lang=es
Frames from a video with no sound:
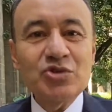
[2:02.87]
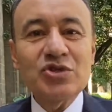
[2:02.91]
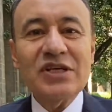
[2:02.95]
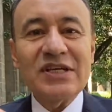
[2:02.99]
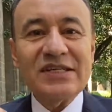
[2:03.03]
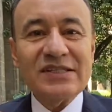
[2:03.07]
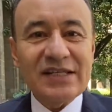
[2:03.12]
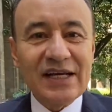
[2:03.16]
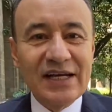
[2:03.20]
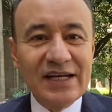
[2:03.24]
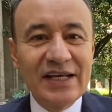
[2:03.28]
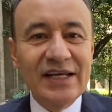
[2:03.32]
a
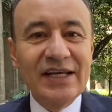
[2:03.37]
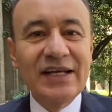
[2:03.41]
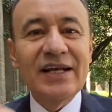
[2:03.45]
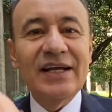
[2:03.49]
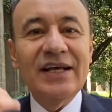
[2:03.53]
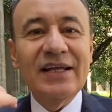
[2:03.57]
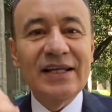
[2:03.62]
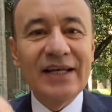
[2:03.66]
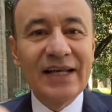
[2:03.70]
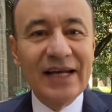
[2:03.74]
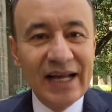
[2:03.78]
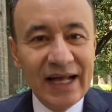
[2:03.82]
salir
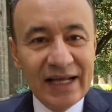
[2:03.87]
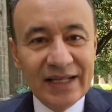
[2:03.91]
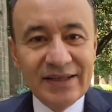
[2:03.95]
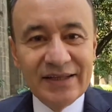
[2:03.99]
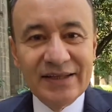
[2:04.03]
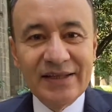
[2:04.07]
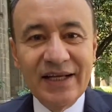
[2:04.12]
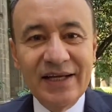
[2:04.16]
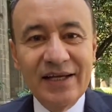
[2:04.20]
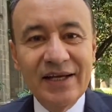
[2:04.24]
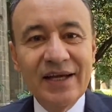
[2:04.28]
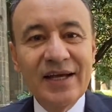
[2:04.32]

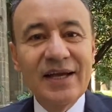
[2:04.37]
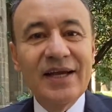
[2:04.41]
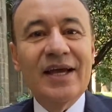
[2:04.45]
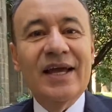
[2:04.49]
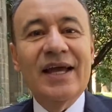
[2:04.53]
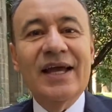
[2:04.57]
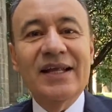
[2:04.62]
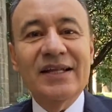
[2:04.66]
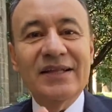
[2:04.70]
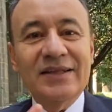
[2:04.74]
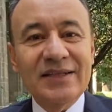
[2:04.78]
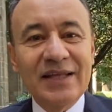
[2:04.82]
adelante
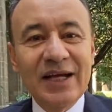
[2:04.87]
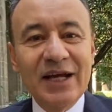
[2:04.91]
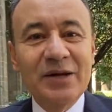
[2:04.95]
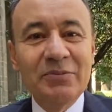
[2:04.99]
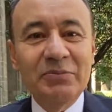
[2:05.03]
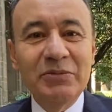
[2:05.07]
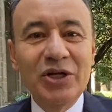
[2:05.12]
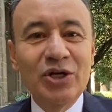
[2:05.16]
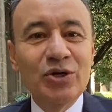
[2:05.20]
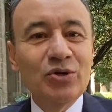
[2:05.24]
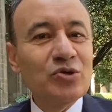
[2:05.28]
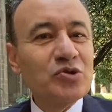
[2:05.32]
en
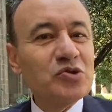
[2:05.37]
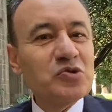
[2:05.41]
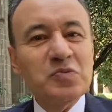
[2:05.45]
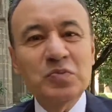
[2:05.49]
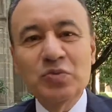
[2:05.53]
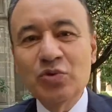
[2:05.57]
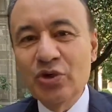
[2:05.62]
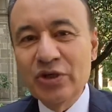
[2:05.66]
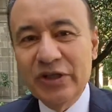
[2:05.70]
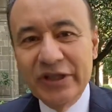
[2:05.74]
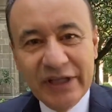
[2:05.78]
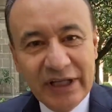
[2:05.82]
términos
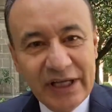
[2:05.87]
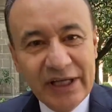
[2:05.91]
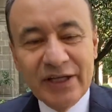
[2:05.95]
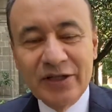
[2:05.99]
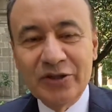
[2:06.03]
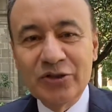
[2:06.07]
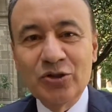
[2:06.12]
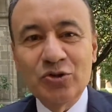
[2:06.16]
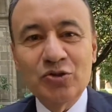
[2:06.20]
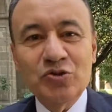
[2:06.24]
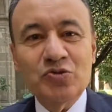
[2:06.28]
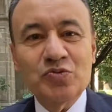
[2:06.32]
muy
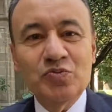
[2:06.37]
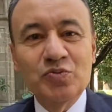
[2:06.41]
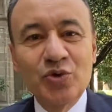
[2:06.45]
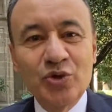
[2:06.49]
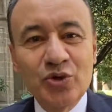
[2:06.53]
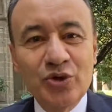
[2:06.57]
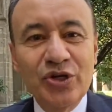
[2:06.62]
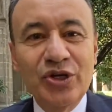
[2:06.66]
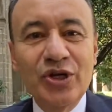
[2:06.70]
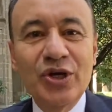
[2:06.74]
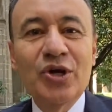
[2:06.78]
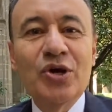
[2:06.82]
dignos,
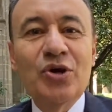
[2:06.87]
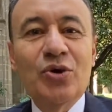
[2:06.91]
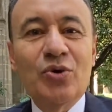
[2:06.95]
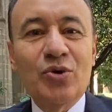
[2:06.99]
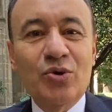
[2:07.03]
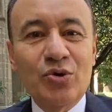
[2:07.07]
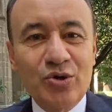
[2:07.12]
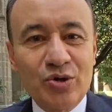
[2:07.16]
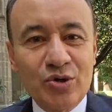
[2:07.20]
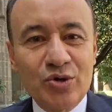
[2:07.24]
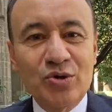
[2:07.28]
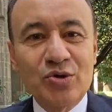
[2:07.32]
muy
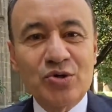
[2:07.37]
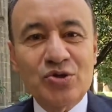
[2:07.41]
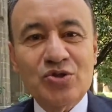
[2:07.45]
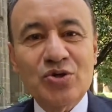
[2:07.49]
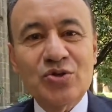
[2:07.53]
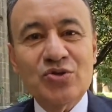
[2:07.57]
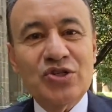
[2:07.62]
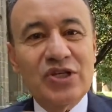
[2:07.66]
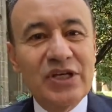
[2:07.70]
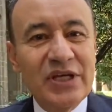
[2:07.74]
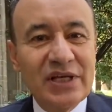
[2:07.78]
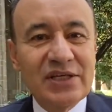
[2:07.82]

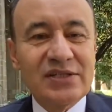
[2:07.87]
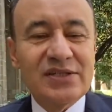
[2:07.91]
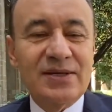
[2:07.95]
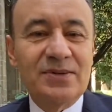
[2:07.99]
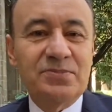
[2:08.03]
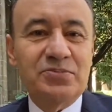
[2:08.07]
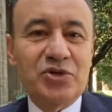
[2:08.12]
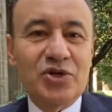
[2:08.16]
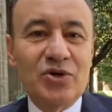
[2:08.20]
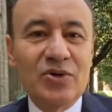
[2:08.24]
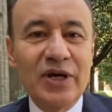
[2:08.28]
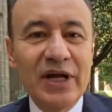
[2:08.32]
honrosos y
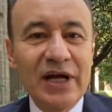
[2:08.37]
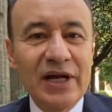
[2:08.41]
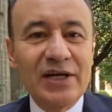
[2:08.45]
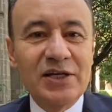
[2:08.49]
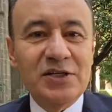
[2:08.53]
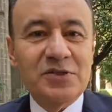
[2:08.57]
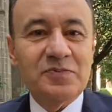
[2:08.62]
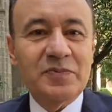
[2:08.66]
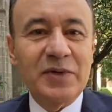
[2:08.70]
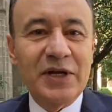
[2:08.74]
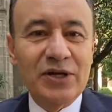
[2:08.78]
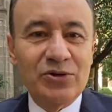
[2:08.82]
excepcionales
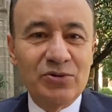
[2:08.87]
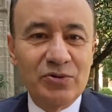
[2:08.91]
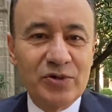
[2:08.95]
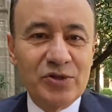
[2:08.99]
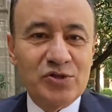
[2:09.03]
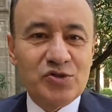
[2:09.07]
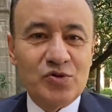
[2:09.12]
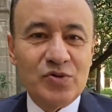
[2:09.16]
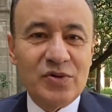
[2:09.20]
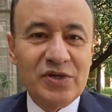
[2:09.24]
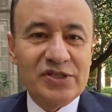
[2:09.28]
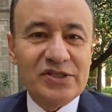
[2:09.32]
para
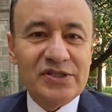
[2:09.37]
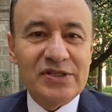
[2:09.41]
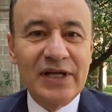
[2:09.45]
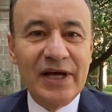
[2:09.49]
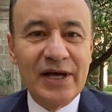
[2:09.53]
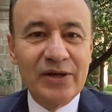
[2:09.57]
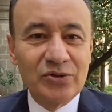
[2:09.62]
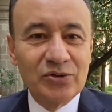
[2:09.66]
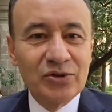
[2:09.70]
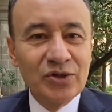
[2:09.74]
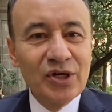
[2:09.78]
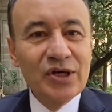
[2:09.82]
nuestro Estado.
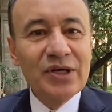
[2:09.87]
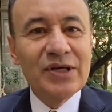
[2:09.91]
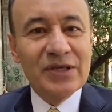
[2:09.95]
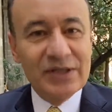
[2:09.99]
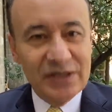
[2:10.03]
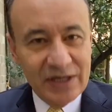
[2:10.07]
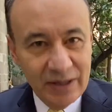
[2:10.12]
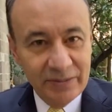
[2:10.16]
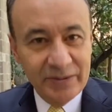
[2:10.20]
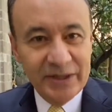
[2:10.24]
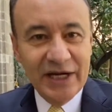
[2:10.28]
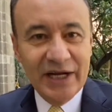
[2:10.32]

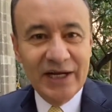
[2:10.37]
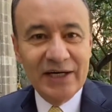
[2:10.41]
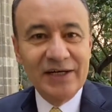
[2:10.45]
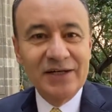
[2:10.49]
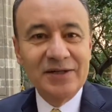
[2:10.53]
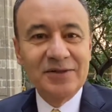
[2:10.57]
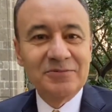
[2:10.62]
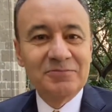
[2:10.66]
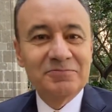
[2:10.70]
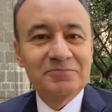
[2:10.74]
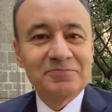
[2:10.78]
Ya verán.